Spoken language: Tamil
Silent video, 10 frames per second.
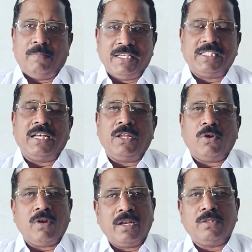
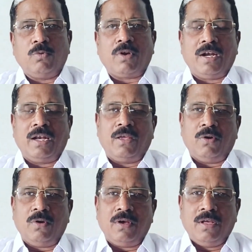மெஷின்லேயோ அல்லது
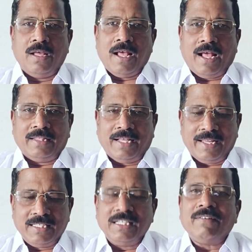உரல்லையோ அந்த
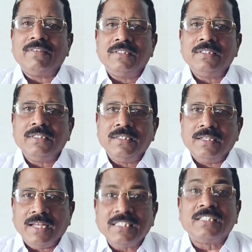அரிசியை வந்து
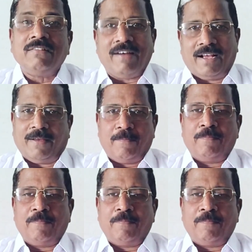நசுக்குவாங்க